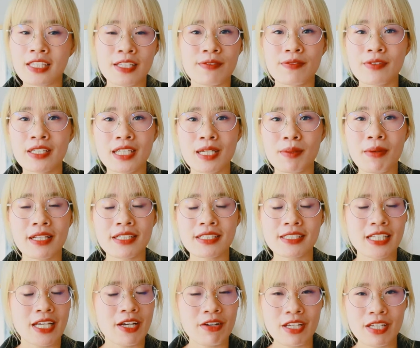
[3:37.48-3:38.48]
tại vì các bạn
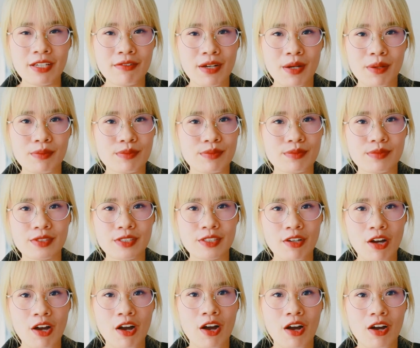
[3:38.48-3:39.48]
gieo hy vọng
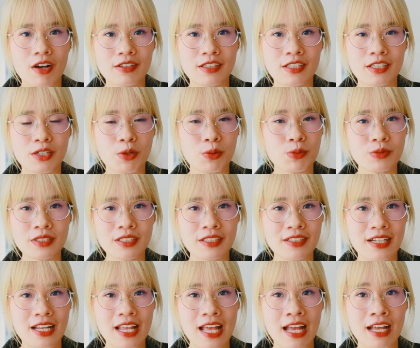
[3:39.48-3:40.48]
cho họ thì cũng
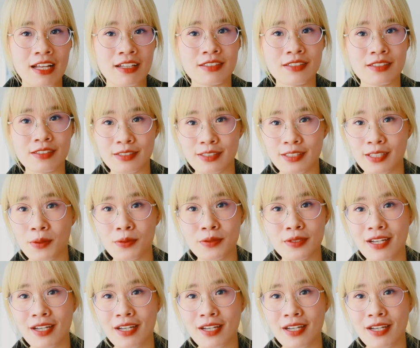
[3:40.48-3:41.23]
chính là tự gieo